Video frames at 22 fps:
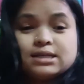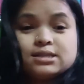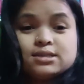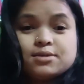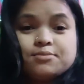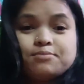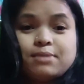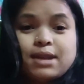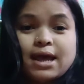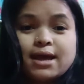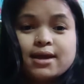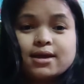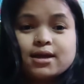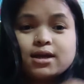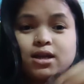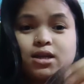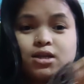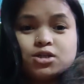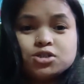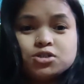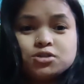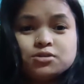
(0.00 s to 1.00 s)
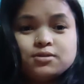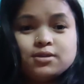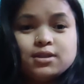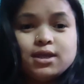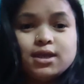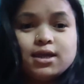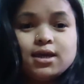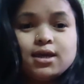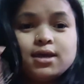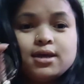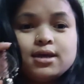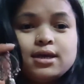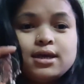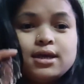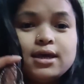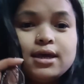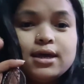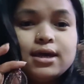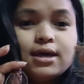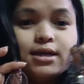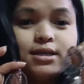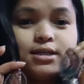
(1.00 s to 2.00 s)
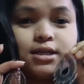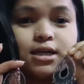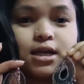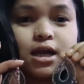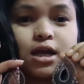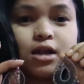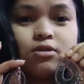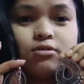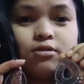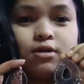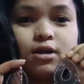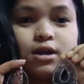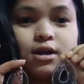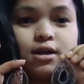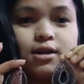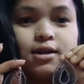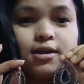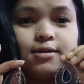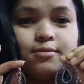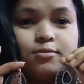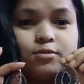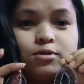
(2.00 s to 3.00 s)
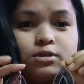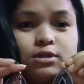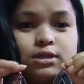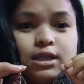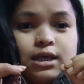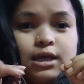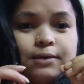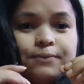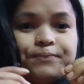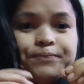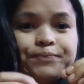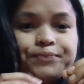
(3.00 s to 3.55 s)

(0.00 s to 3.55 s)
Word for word: যে ব্ল্যাক কালেকশন দিয়ে যে কালো কালারের মধ্যে